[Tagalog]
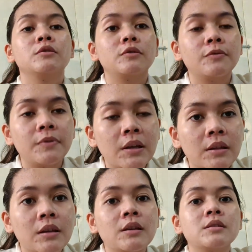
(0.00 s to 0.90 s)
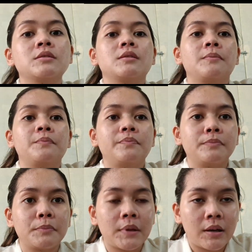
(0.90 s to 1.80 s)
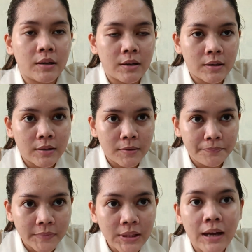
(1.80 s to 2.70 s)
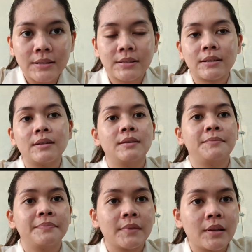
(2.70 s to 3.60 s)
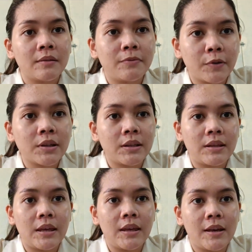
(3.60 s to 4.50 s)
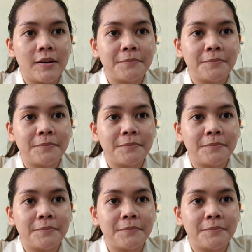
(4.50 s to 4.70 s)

to finish uh, task for the day.